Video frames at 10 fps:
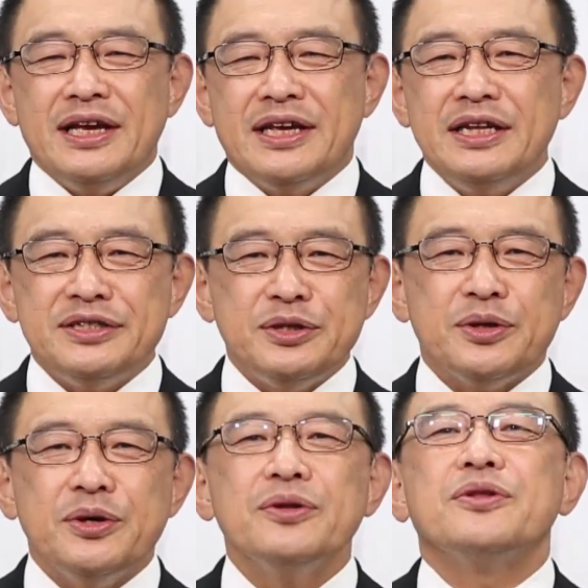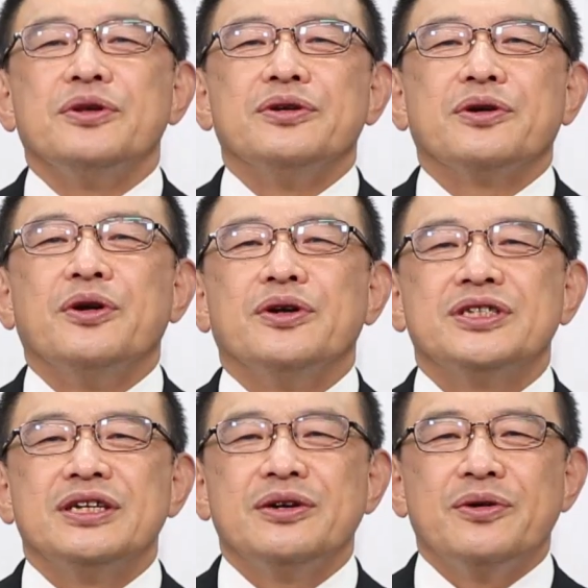キリスト教というこの
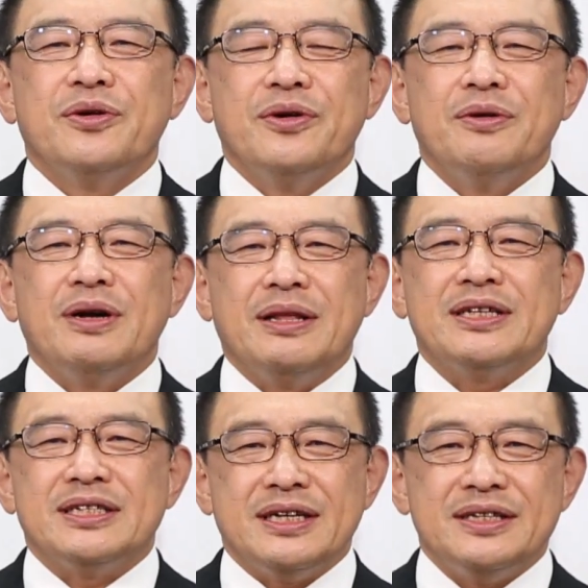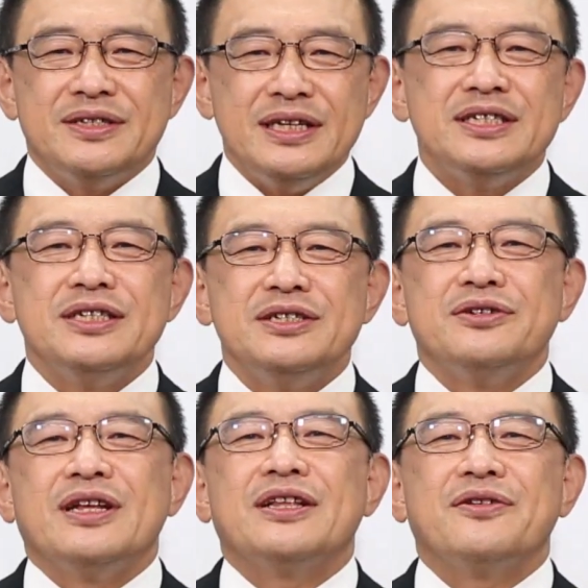信仰私たちがですね信じる
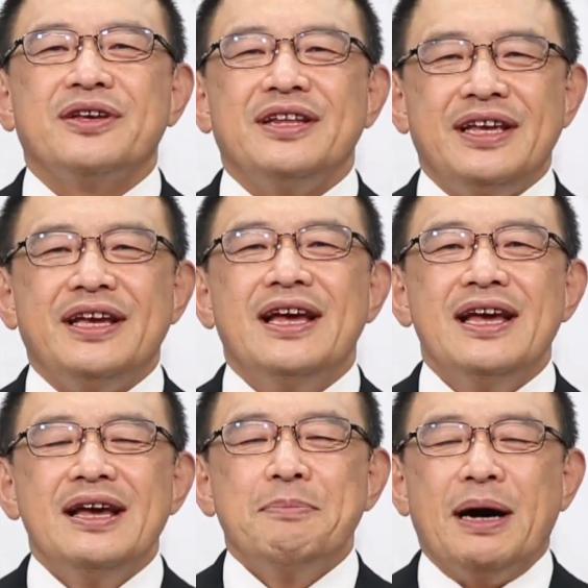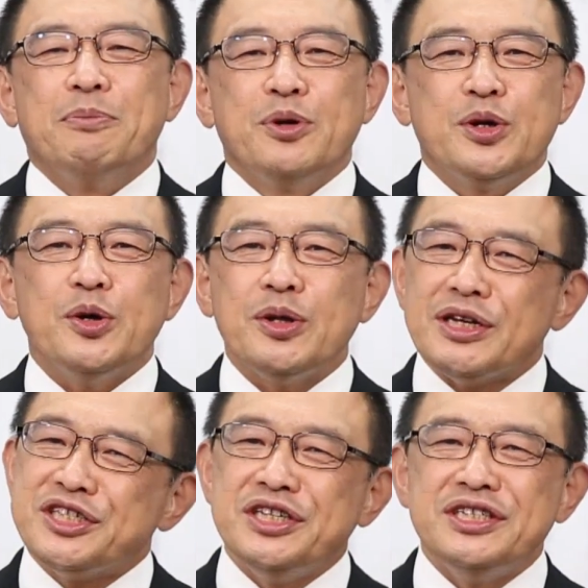ようになった時に、まあ、仏教で
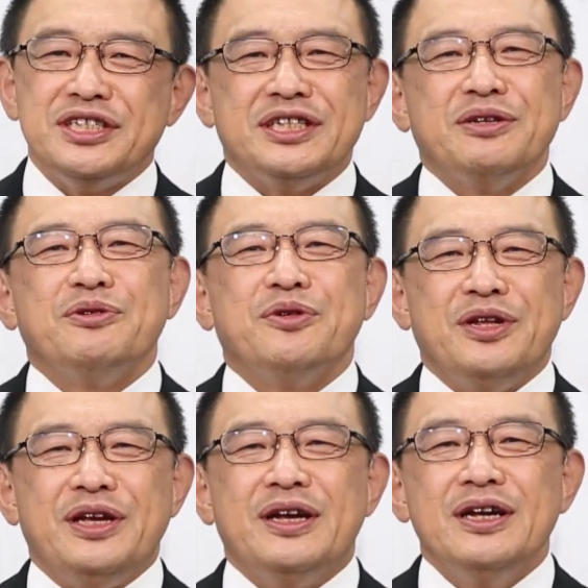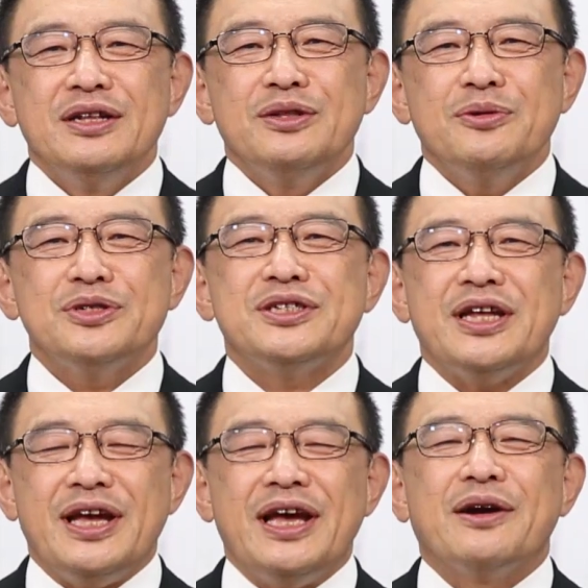は信心っていうのにどうし
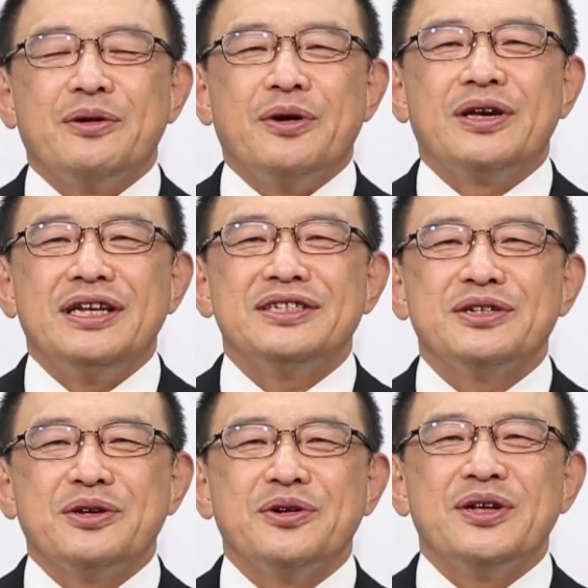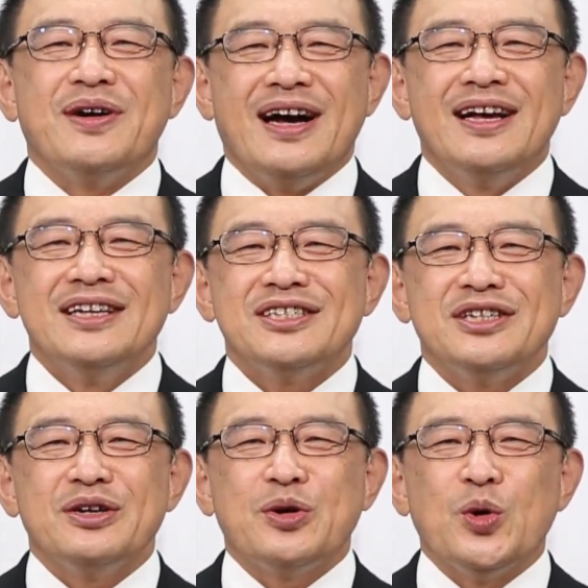てこのキリスト教では
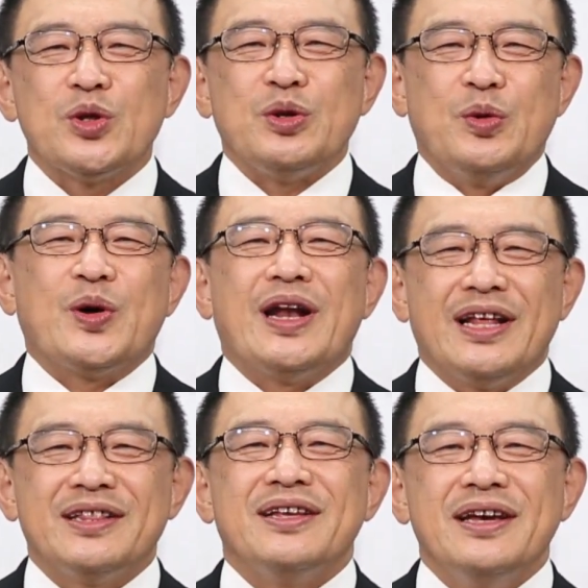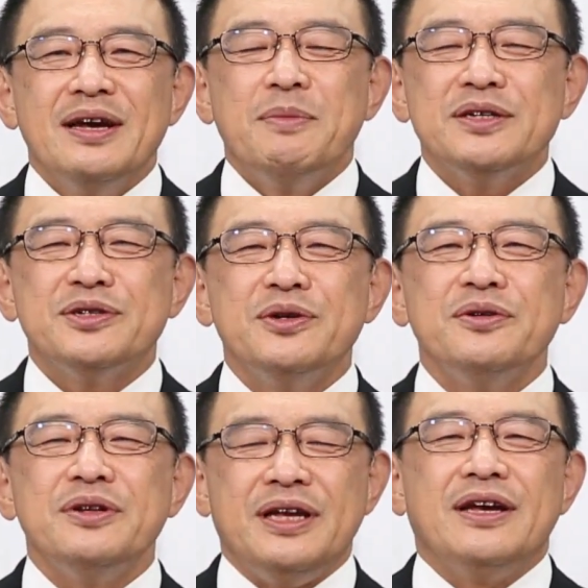信仰っていうのかなって、まあ、そういうふ
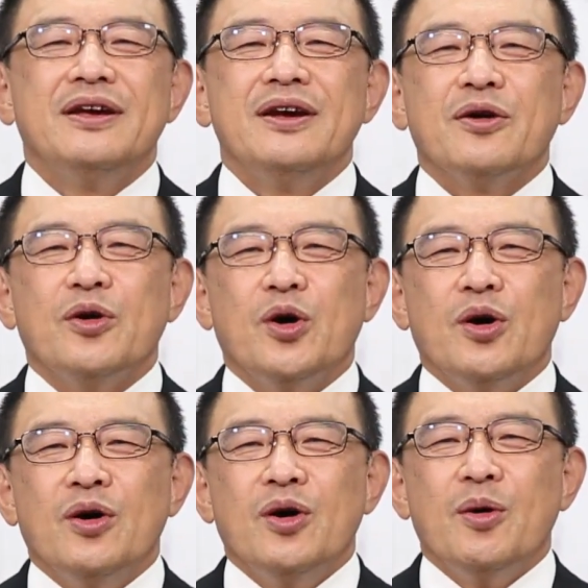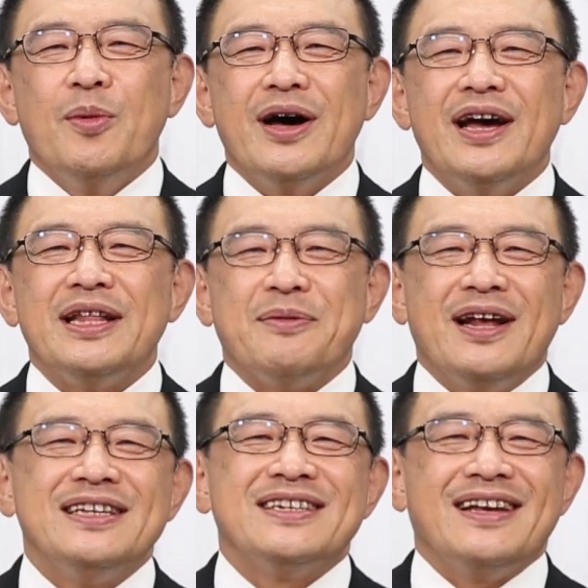うにこの思わないでも
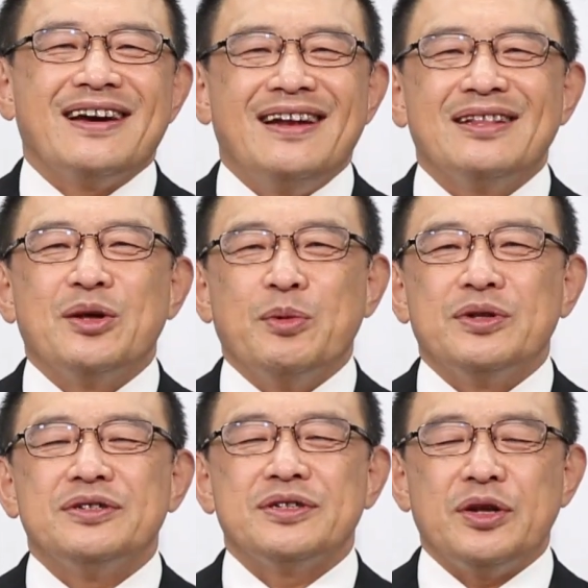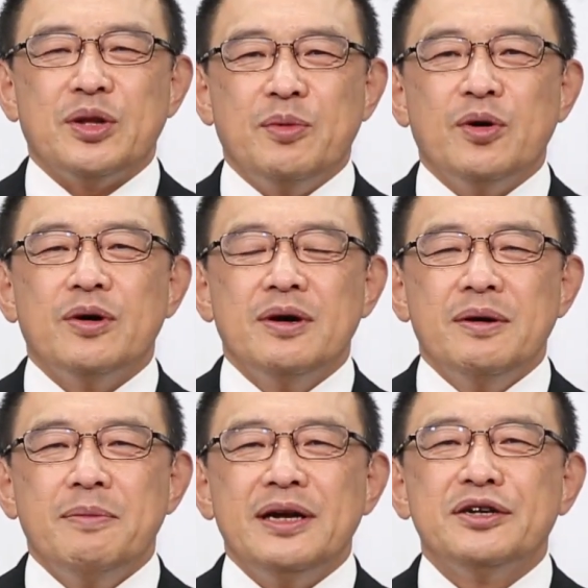ないんじゃないかなと思うんですけれども、
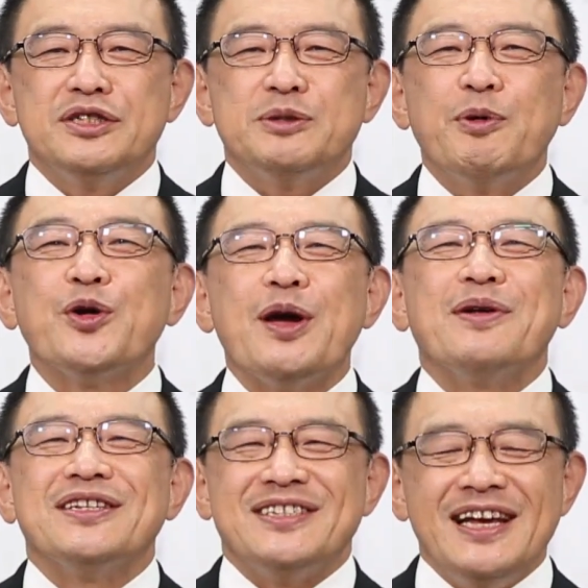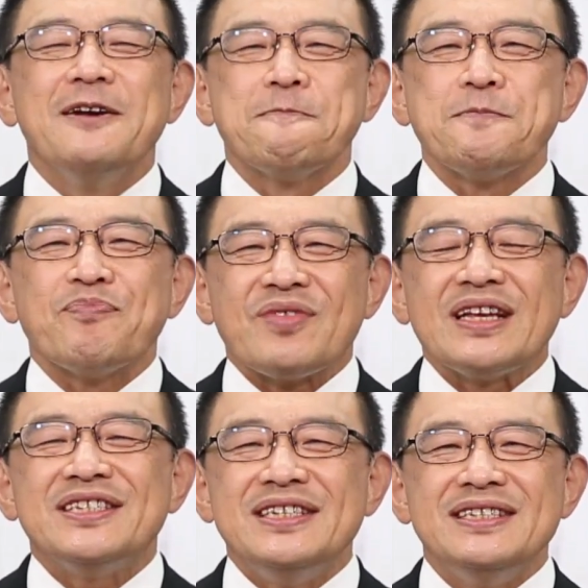まあ、理屈っぽく言えばですね
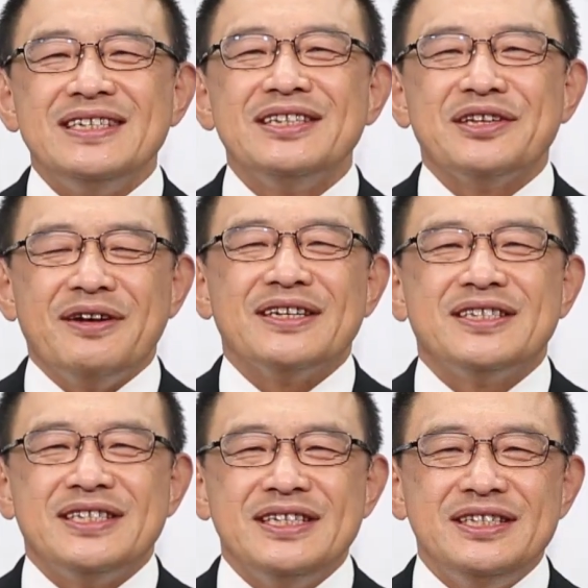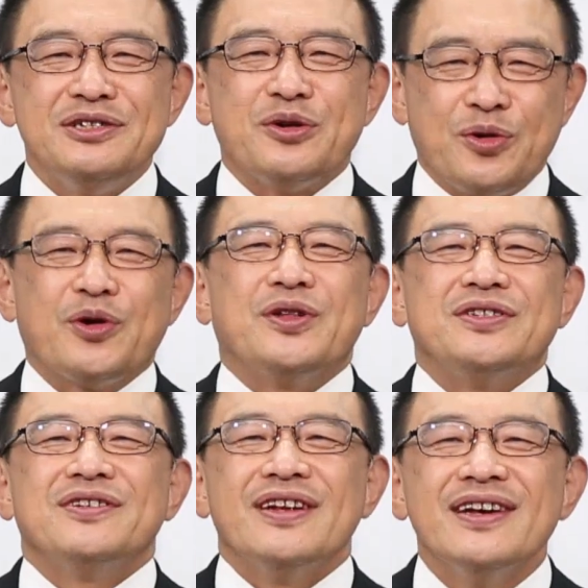信心っていうのは信じる心で
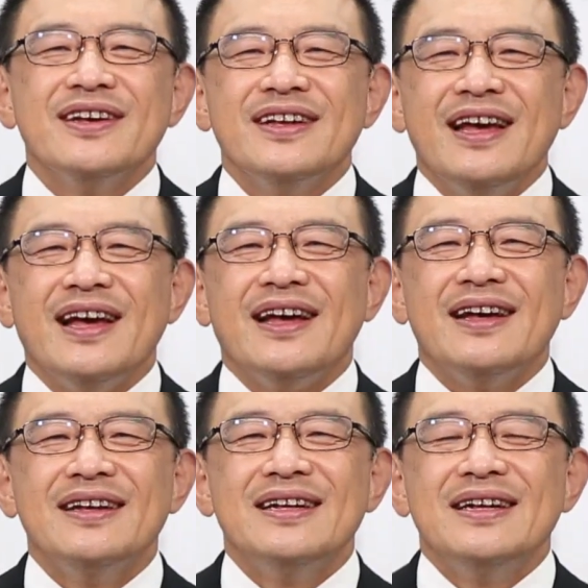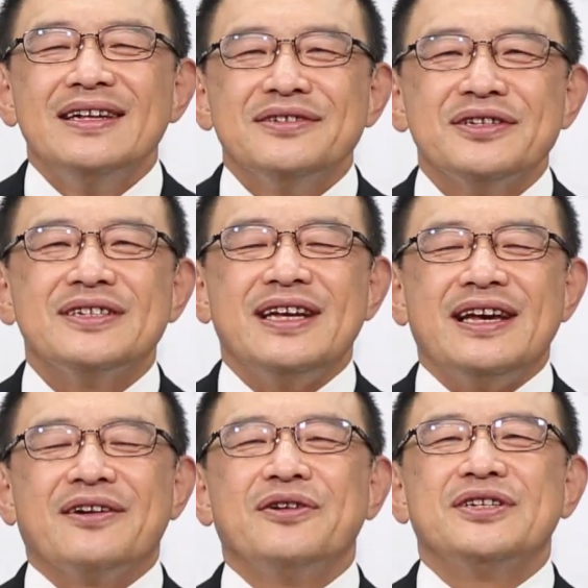すよね。ええそし
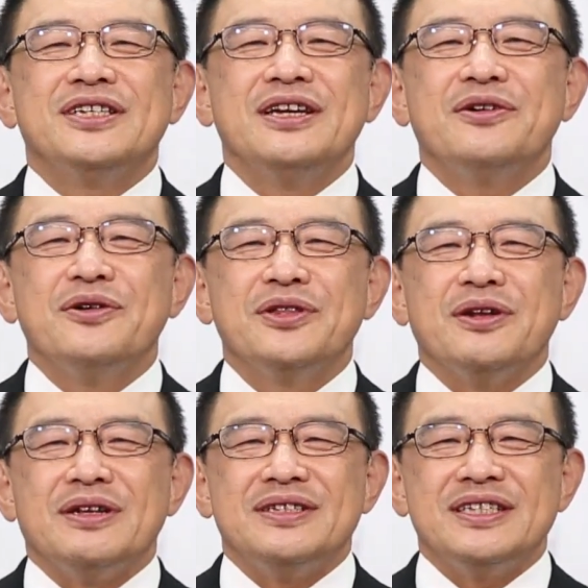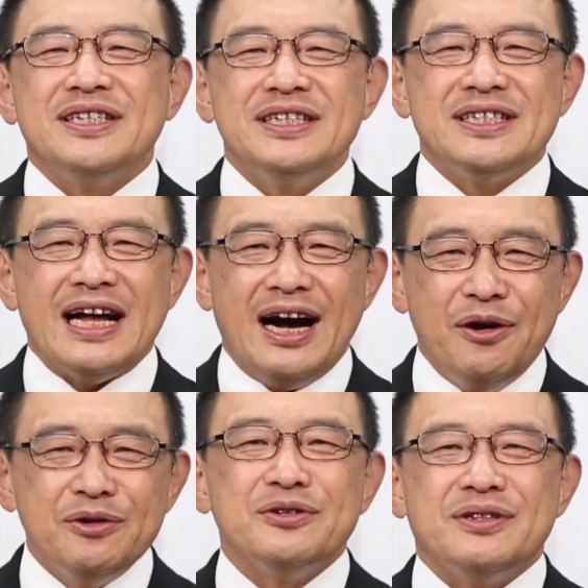てこの信仰というのはですね信じて
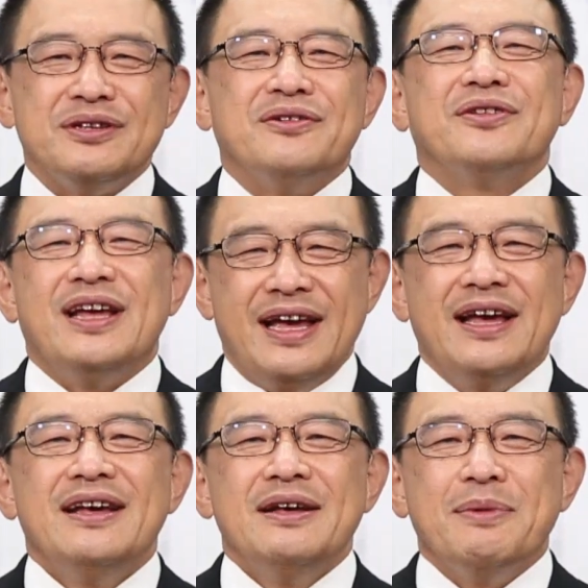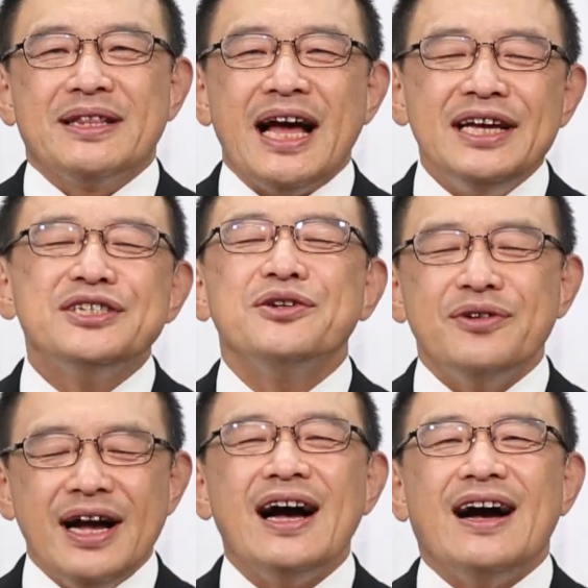仰ぐっていうので、まあ、対
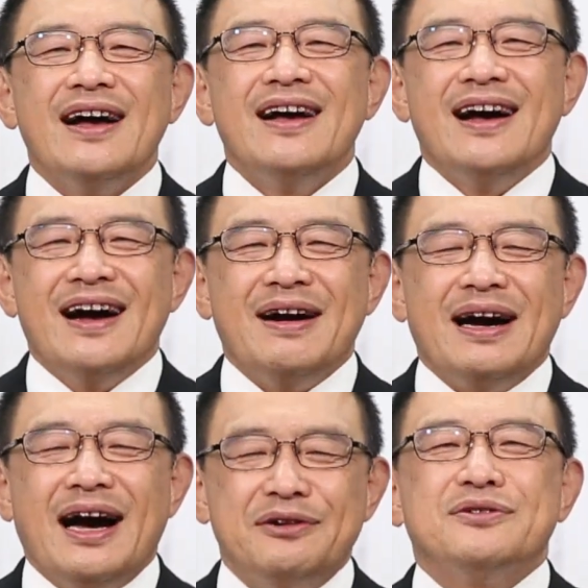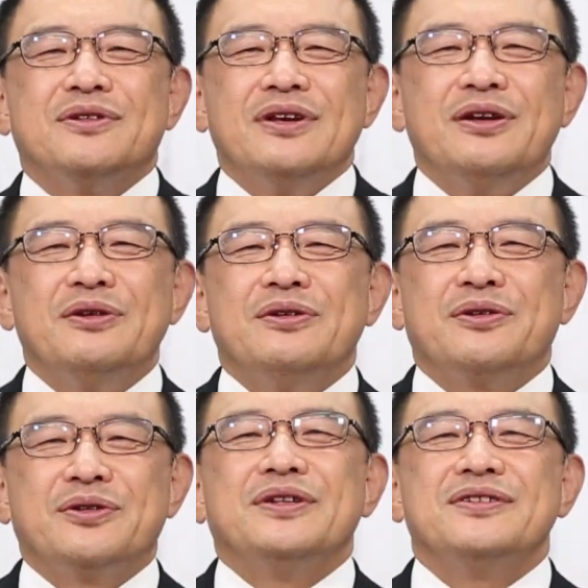象がああるという
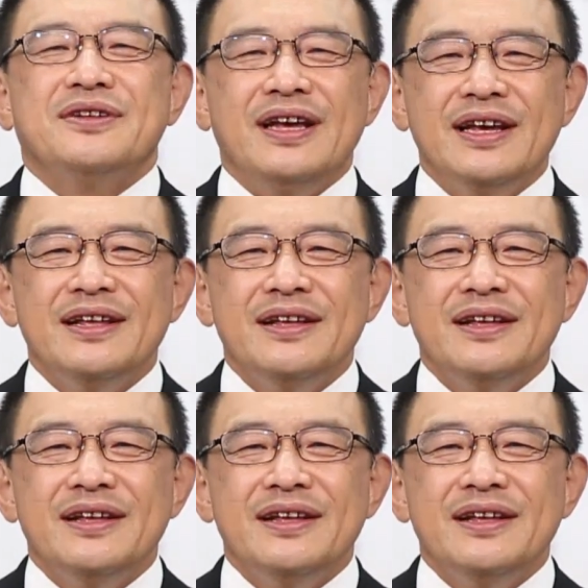ことですよね。